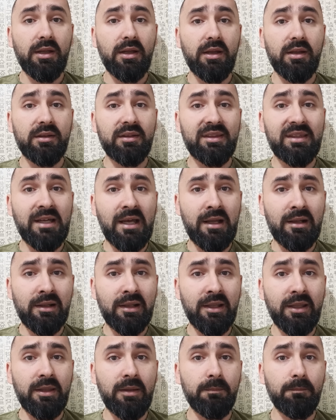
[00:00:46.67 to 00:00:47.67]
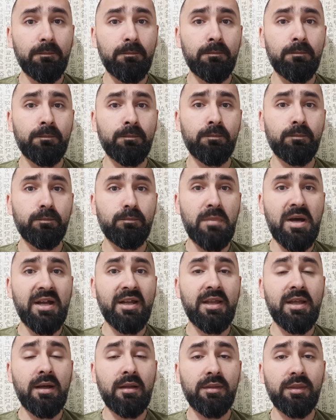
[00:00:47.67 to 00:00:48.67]
E, dalej mm,
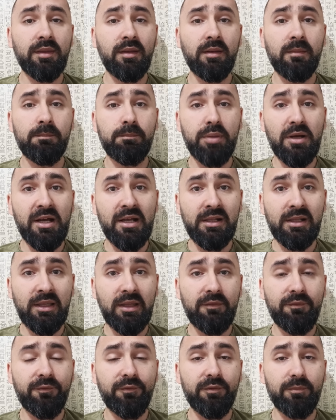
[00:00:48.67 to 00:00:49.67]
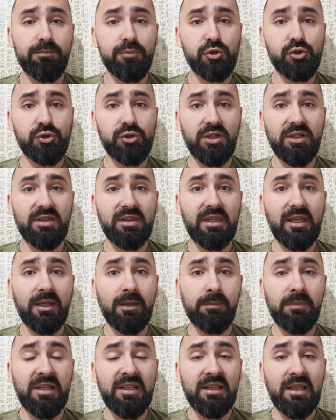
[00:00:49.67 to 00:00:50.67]
magazyn paliw przy
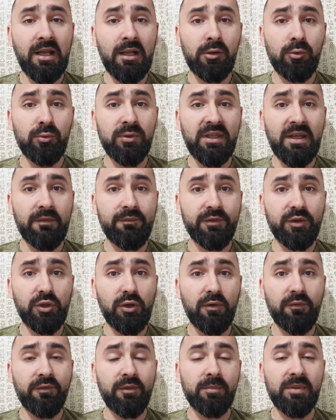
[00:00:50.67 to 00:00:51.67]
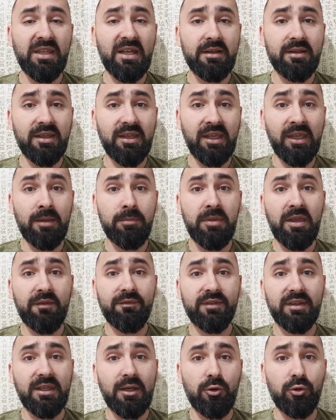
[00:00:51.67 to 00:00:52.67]
terminalu naftowym na Krymie
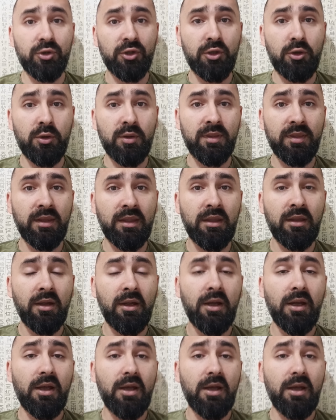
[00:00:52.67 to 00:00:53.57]
w Teodozji.